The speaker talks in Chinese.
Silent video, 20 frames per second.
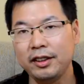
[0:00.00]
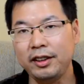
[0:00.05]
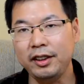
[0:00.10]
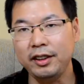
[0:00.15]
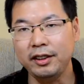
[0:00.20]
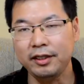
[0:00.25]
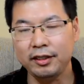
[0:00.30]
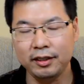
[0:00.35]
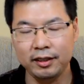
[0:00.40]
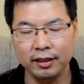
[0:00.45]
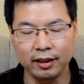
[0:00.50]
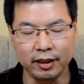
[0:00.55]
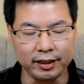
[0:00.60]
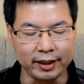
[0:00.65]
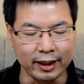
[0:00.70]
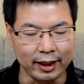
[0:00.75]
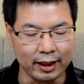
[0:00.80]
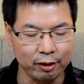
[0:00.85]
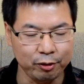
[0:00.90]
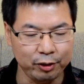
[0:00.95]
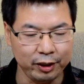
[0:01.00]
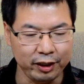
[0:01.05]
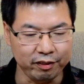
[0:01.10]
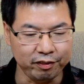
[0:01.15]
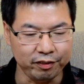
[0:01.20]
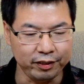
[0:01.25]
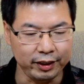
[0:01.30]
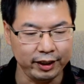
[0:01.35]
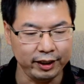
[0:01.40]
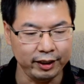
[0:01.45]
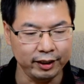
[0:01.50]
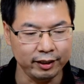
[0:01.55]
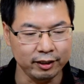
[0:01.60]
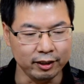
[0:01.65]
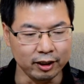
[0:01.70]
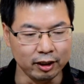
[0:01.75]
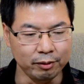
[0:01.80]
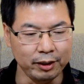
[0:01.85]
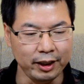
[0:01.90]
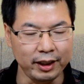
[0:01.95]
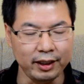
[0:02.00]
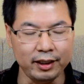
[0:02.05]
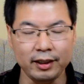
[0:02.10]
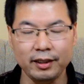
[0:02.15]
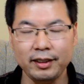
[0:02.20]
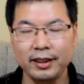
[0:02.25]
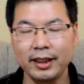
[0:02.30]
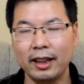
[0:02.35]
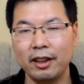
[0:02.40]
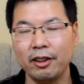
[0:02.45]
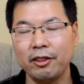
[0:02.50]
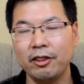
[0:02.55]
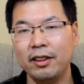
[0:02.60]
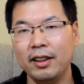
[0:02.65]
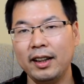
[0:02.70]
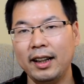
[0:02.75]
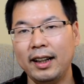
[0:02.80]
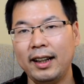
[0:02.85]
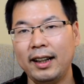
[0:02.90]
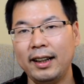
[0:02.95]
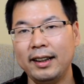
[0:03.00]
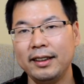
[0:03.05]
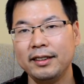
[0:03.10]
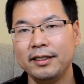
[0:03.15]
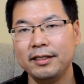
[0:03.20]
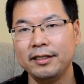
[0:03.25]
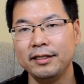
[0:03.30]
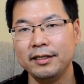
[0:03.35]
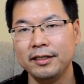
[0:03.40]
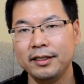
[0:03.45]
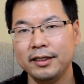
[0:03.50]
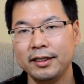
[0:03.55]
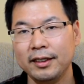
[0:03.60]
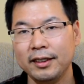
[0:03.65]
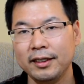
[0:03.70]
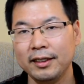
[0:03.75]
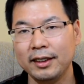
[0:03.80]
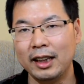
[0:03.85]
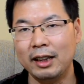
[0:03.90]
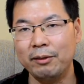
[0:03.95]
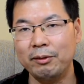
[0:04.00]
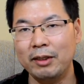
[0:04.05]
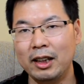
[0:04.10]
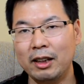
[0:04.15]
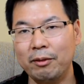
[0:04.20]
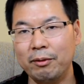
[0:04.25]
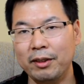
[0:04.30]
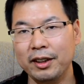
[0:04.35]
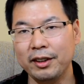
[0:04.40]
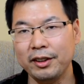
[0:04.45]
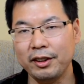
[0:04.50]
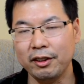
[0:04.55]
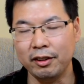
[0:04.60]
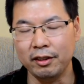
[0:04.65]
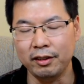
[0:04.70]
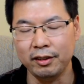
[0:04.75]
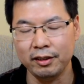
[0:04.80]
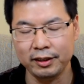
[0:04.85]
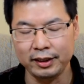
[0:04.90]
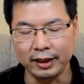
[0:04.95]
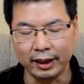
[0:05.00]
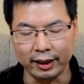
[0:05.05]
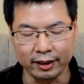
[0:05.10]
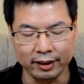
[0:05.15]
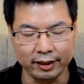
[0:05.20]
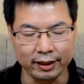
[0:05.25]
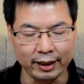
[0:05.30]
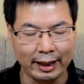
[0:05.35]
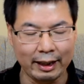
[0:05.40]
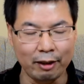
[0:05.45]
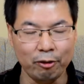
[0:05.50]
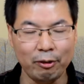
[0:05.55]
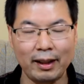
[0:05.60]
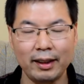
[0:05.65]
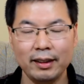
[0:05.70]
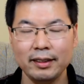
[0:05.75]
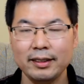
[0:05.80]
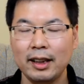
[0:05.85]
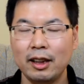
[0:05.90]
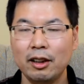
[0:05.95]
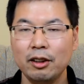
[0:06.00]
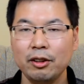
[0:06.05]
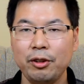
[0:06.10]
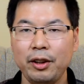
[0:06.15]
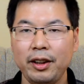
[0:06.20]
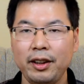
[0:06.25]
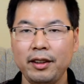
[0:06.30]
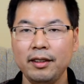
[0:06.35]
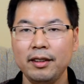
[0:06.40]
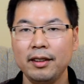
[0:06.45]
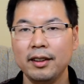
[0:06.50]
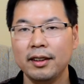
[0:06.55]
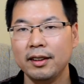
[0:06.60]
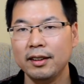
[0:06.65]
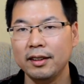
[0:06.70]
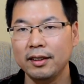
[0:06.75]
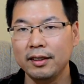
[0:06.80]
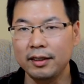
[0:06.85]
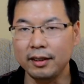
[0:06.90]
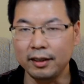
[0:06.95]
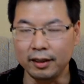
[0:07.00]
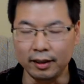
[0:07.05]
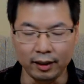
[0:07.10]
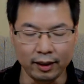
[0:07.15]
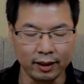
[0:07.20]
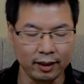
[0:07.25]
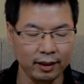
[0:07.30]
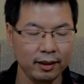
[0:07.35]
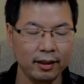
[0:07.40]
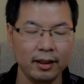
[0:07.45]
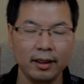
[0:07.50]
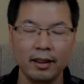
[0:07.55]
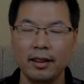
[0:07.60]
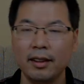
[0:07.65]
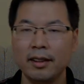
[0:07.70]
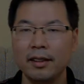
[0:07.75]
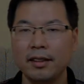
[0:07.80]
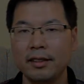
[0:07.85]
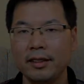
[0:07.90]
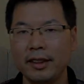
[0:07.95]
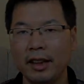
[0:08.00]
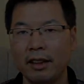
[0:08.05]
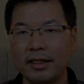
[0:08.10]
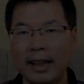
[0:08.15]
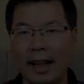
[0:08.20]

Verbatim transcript: 西施和杨贵妃，我们已经讲过了啊，那么我们就讲一下王昭君和貂